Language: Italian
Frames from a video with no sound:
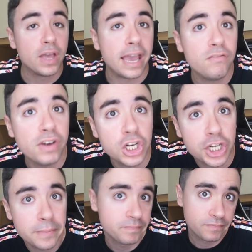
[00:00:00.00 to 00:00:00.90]
E
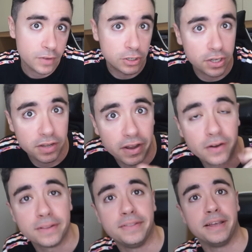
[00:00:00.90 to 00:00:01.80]
invece cosa te
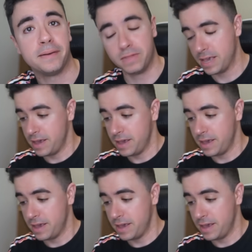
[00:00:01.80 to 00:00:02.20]
vengo a dire?